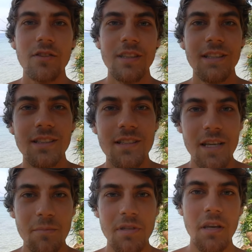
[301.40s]
wie
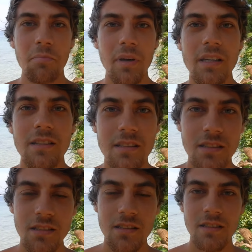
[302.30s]
selbst
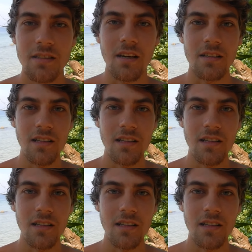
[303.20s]
Gebete die,